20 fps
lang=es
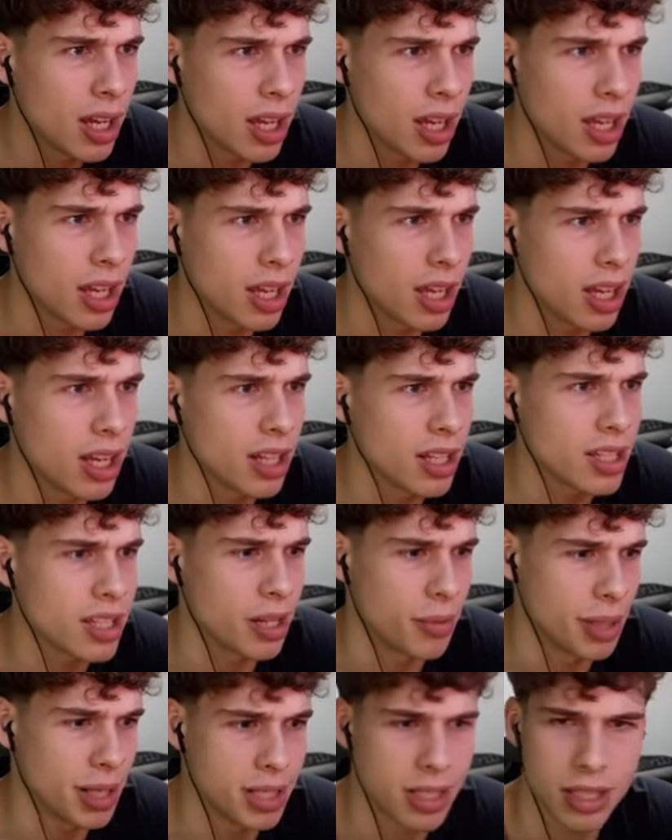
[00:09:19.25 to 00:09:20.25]
Eh,
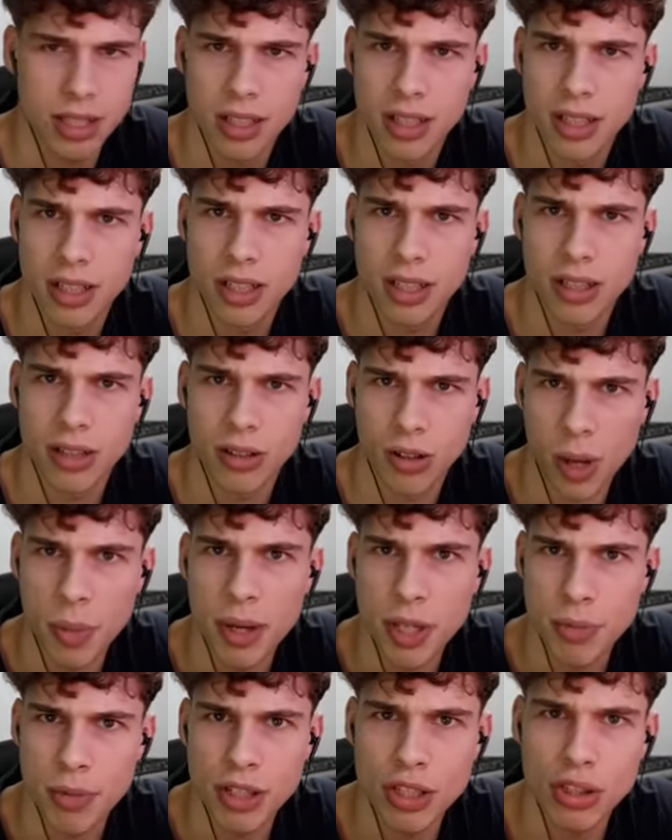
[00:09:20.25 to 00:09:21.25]
chavales, ¿lo
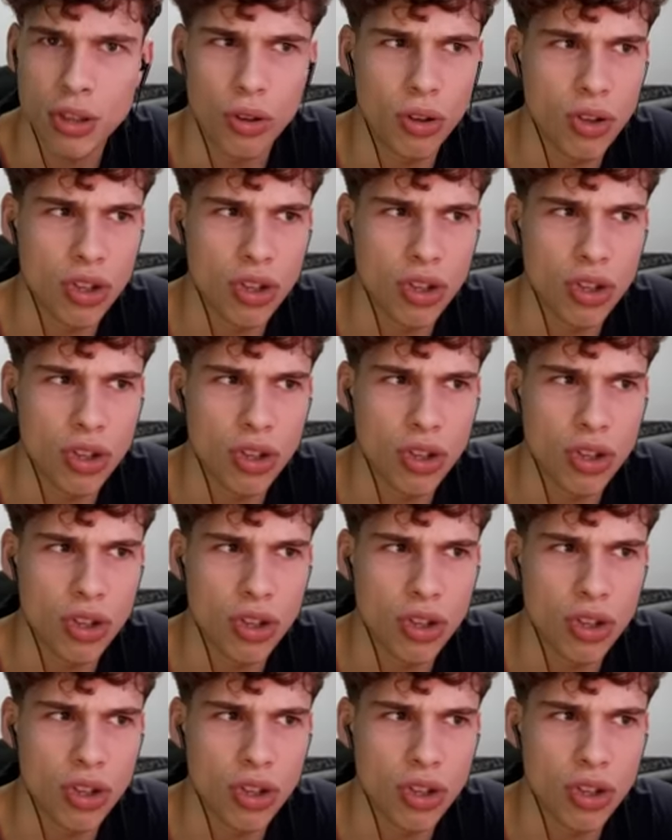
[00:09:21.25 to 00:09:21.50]
habéis visto?